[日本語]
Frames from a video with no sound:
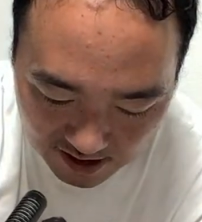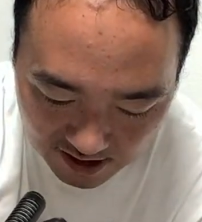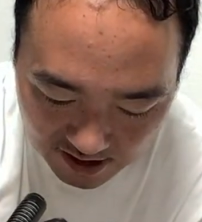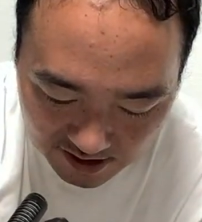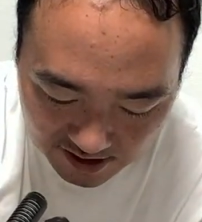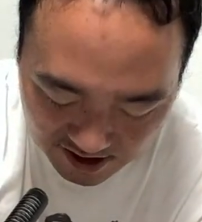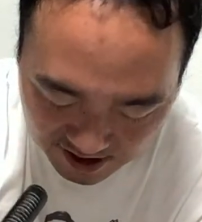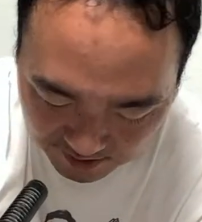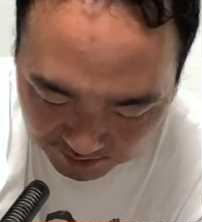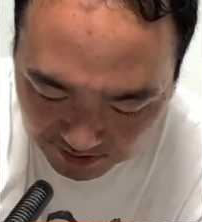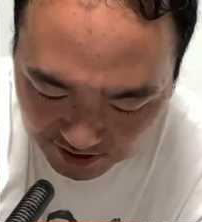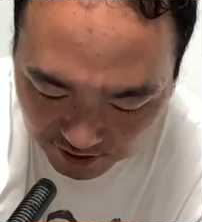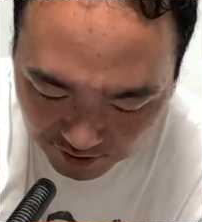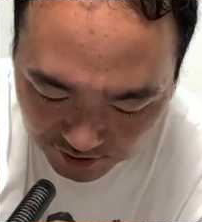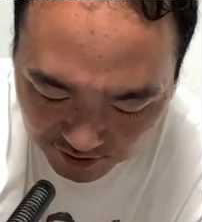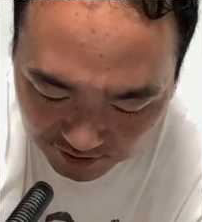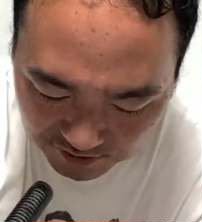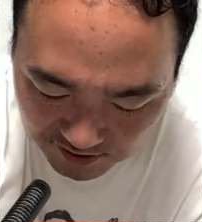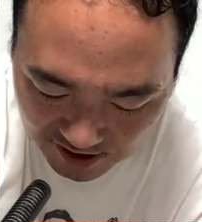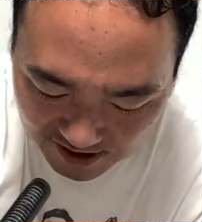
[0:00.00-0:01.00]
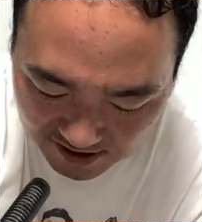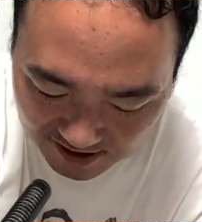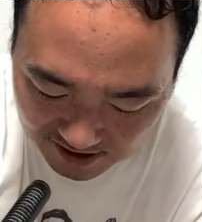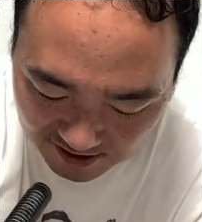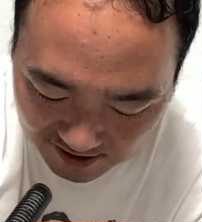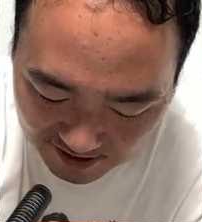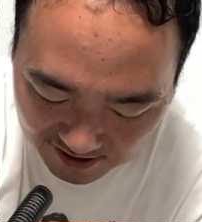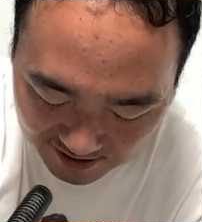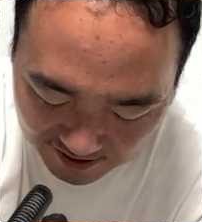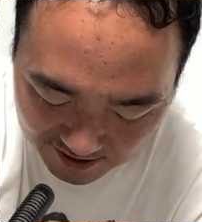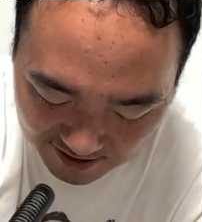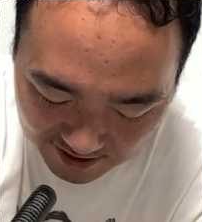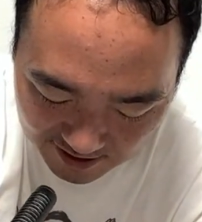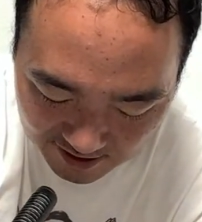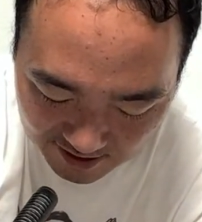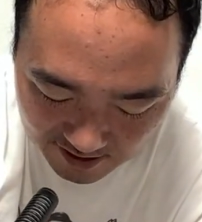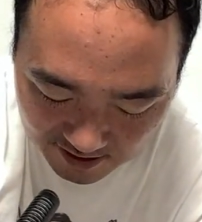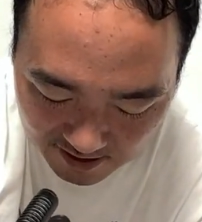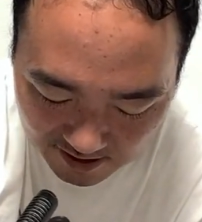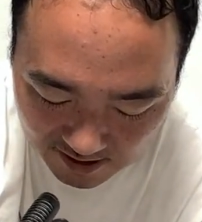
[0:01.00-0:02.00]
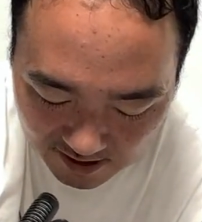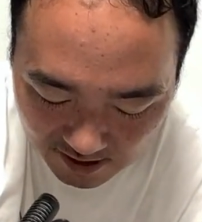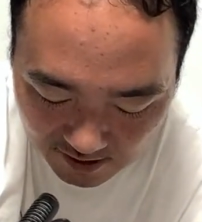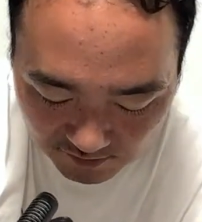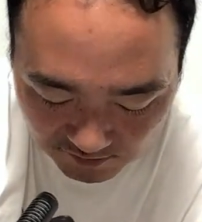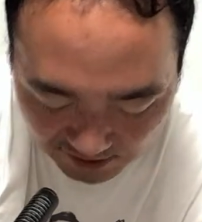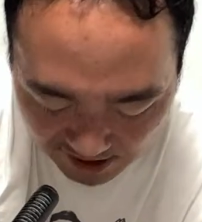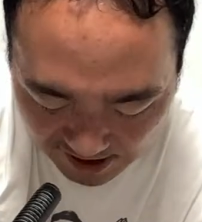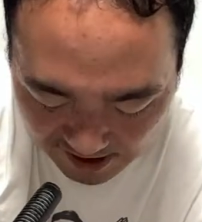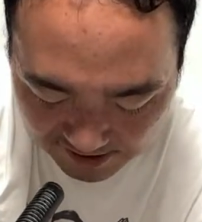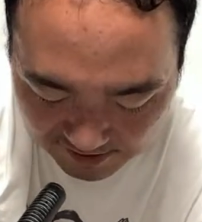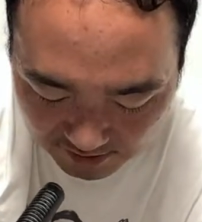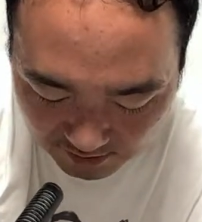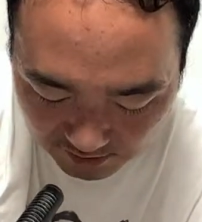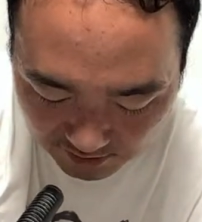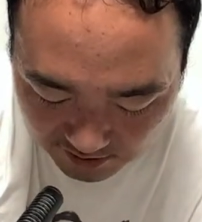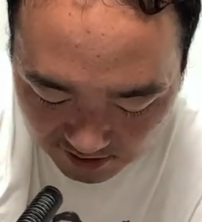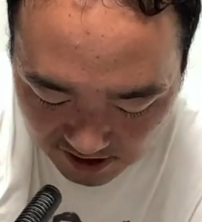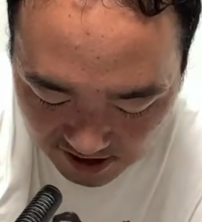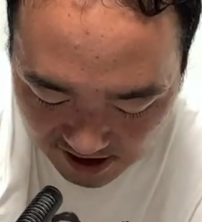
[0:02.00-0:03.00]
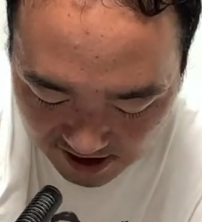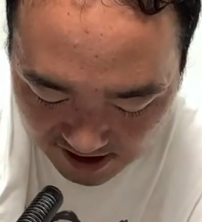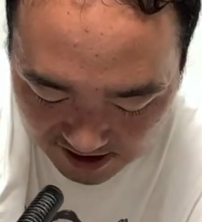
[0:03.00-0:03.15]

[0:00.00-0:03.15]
君のような人間が我が党の政